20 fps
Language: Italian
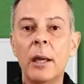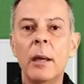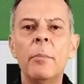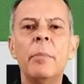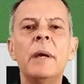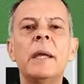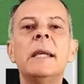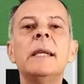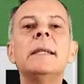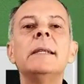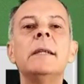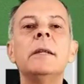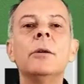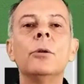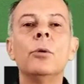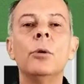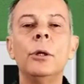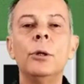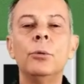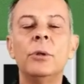per i
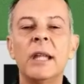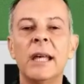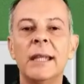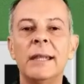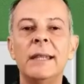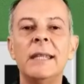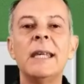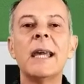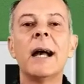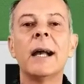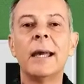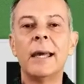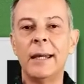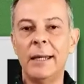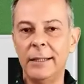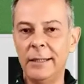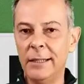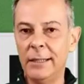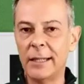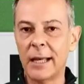singoli utenti
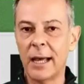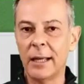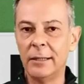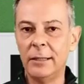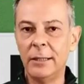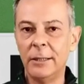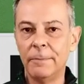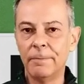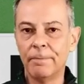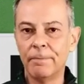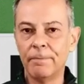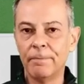accreditati.